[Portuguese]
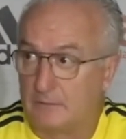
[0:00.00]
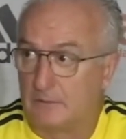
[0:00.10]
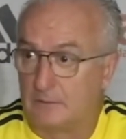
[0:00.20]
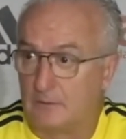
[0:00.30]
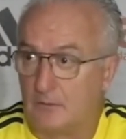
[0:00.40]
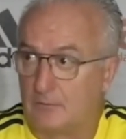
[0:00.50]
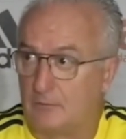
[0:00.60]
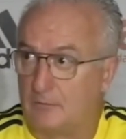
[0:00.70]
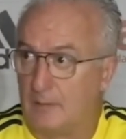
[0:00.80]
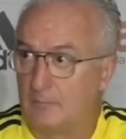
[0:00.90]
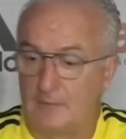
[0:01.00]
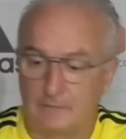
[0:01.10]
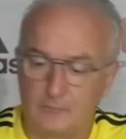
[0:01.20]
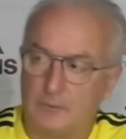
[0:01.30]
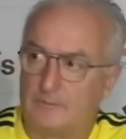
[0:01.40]
que, que, nós tivemos
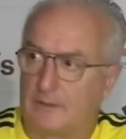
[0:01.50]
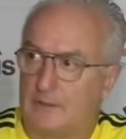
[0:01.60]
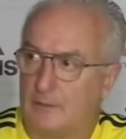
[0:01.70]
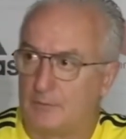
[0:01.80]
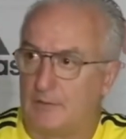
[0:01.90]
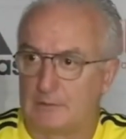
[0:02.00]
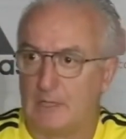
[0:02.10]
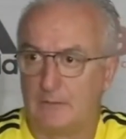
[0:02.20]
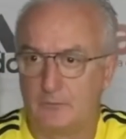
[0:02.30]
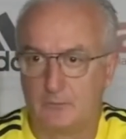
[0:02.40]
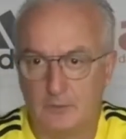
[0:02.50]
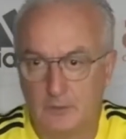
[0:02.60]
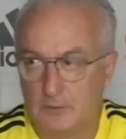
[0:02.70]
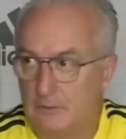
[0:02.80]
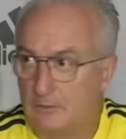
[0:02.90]
das duas equipes, Atlético
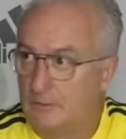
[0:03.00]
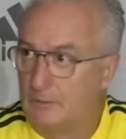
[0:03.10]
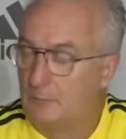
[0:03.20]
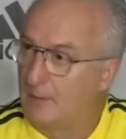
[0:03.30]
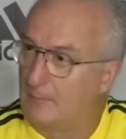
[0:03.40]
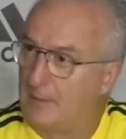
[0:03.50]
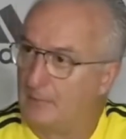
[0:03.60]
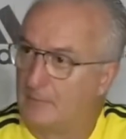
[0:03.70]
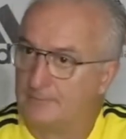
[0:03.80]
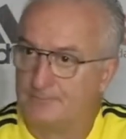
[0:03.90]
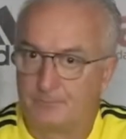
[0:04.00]
e Flamengo,